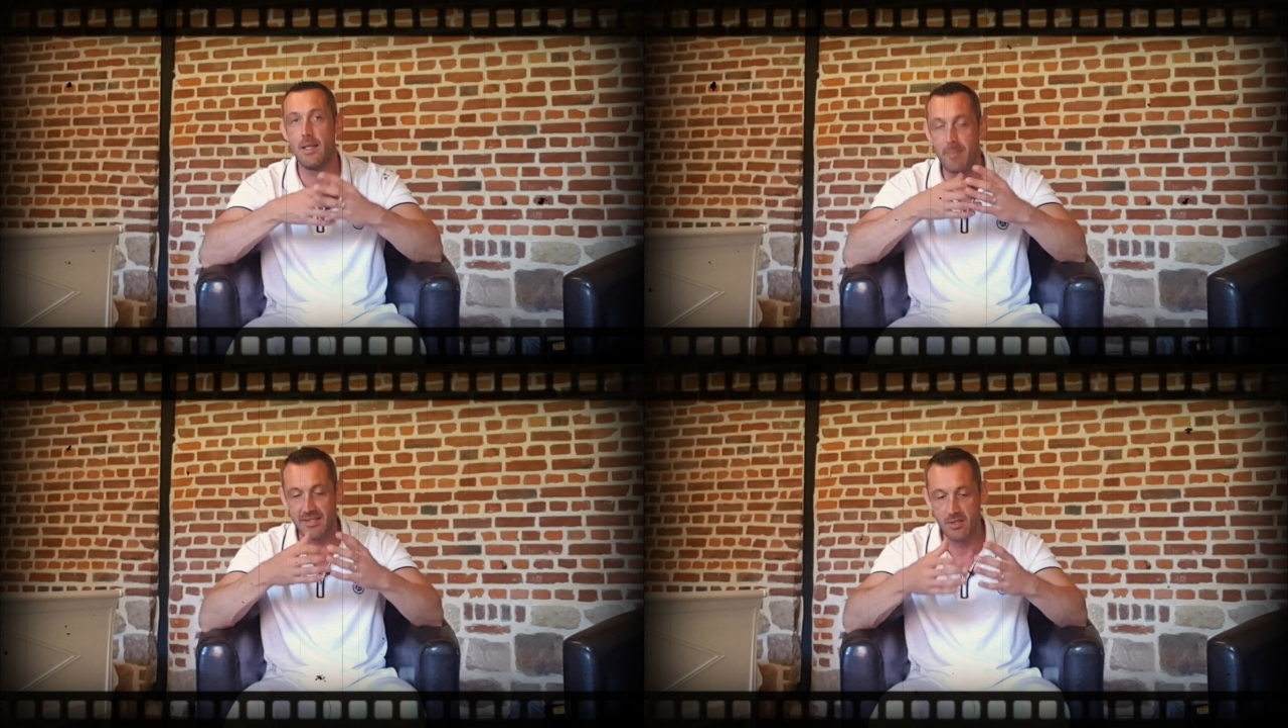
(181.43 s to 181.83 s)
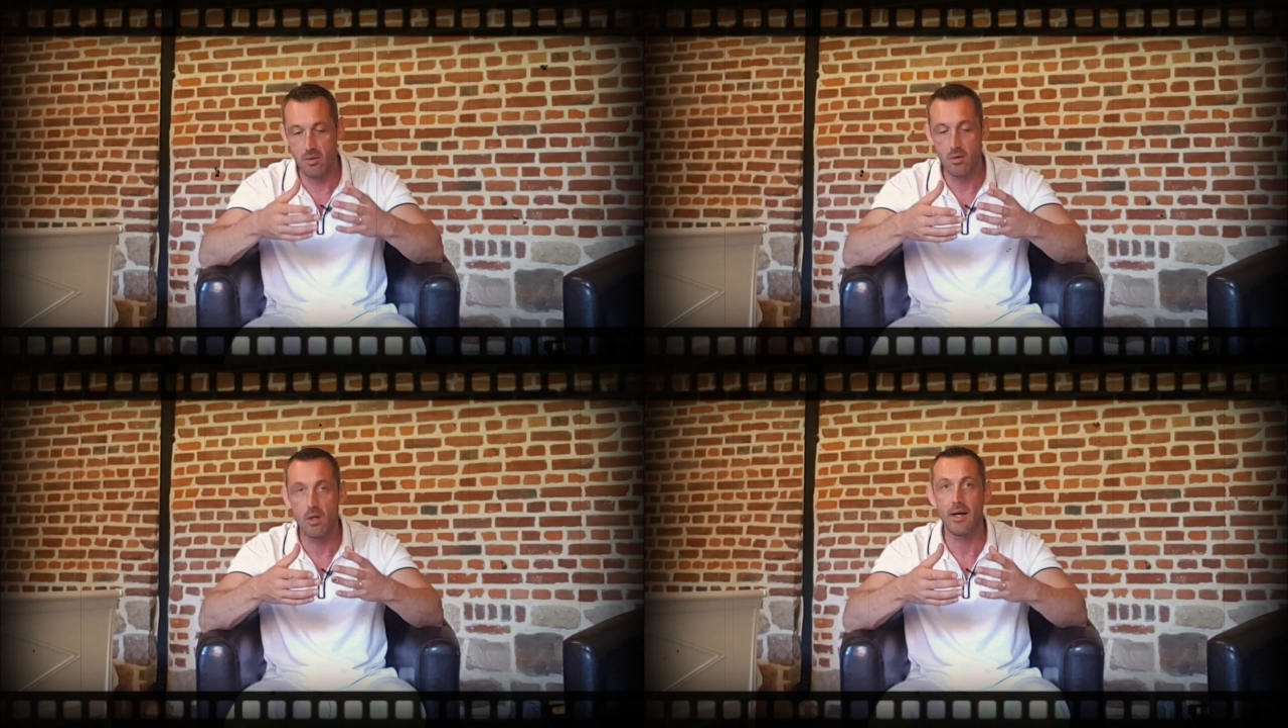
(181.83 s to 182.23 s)

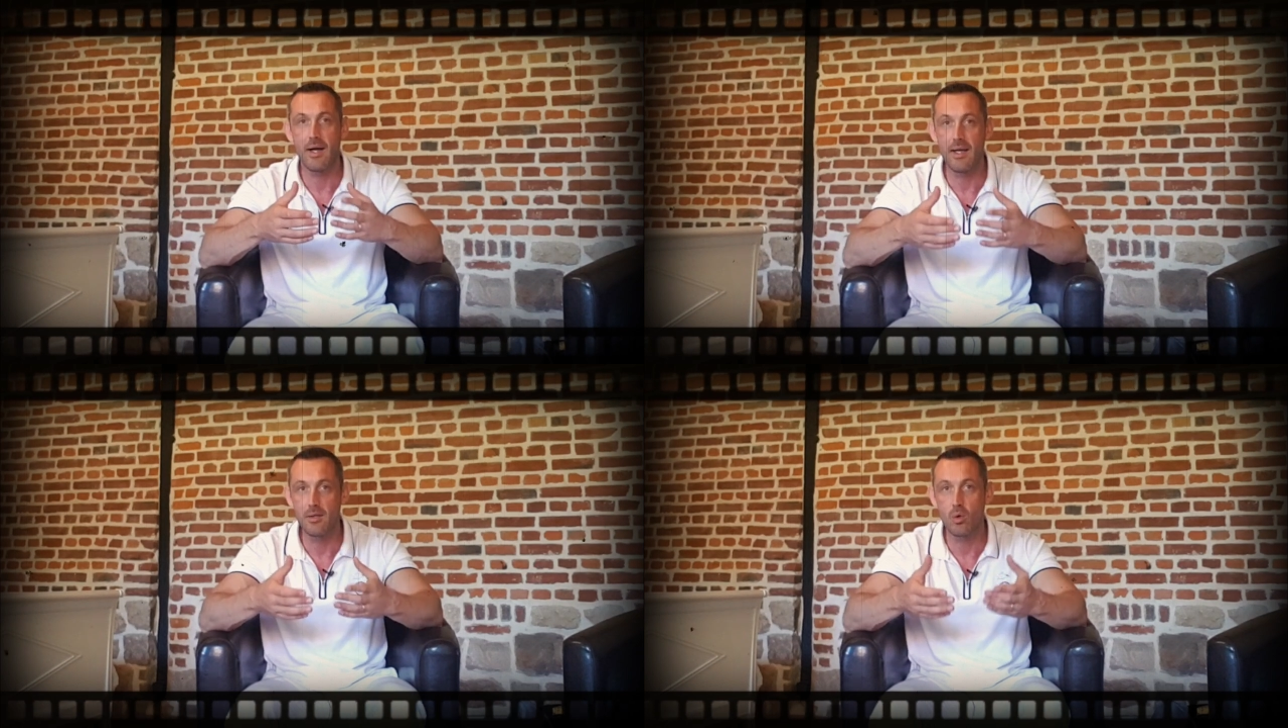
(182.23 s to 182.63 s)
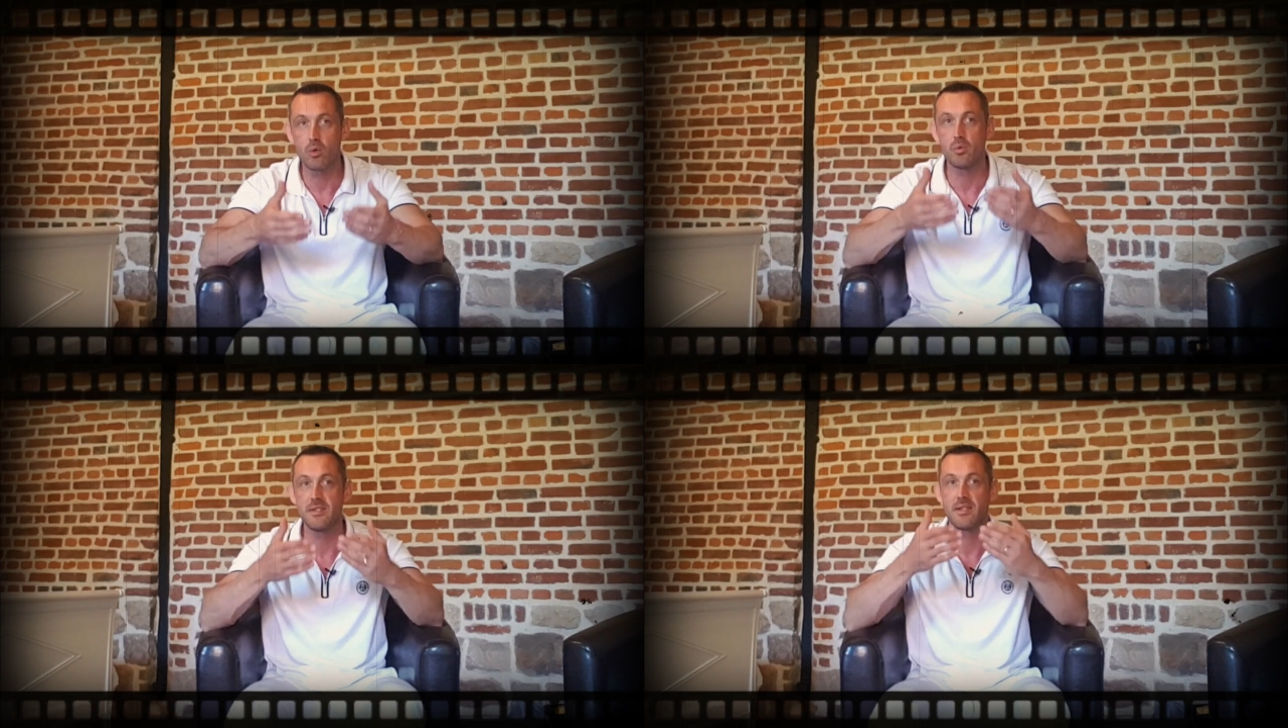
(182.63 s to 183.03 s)
patients
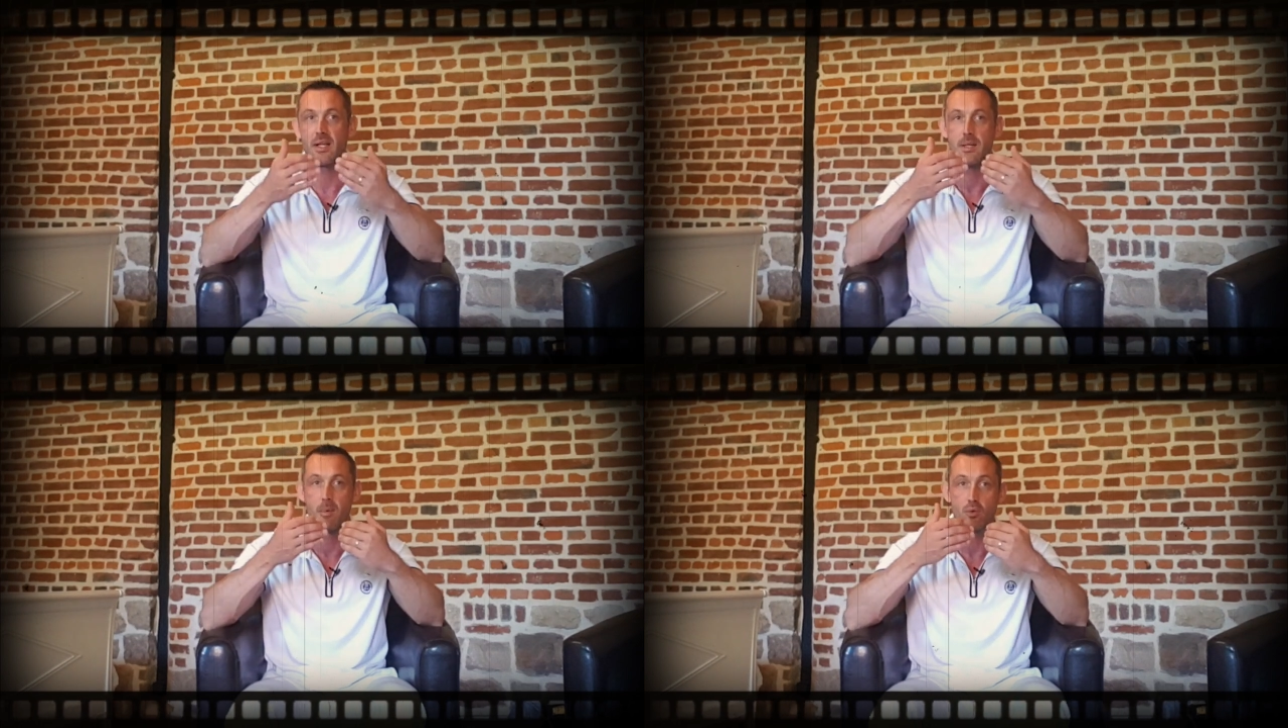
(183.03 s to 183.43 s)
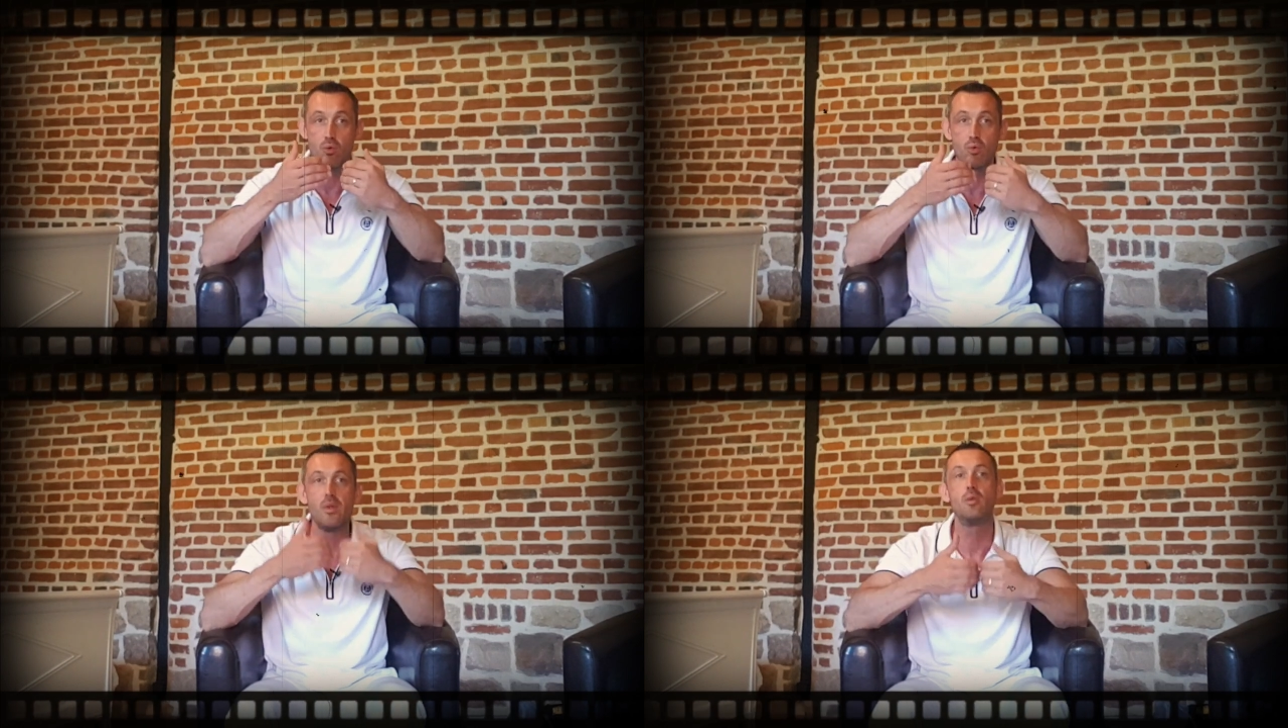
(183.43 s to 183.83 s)
réintroduisent un aliment
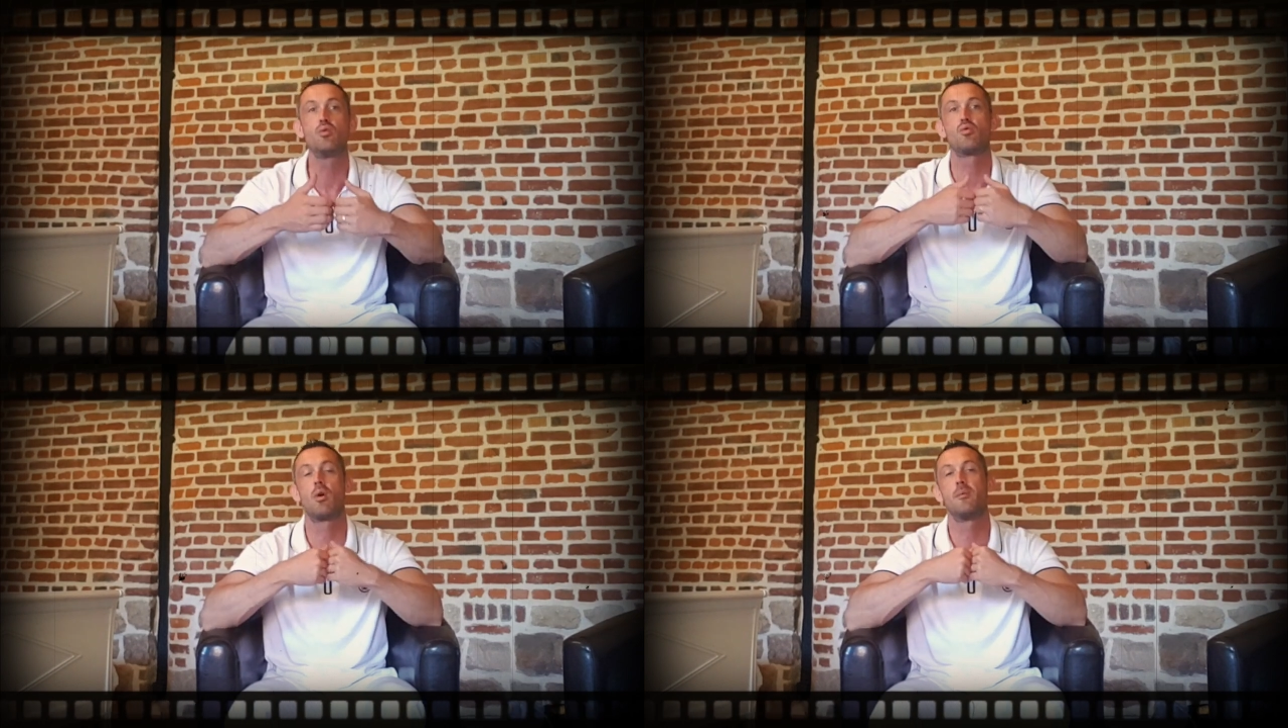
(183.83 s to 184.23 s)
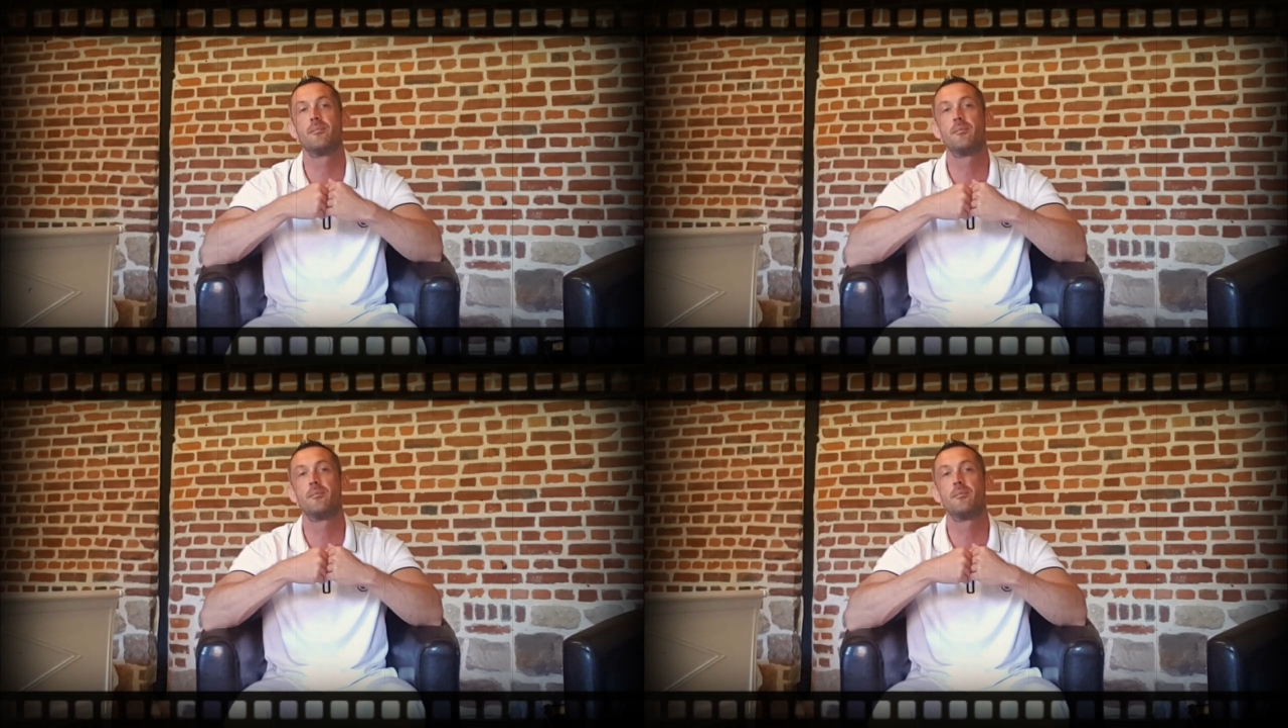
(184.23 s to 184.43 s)
tous les deux jours.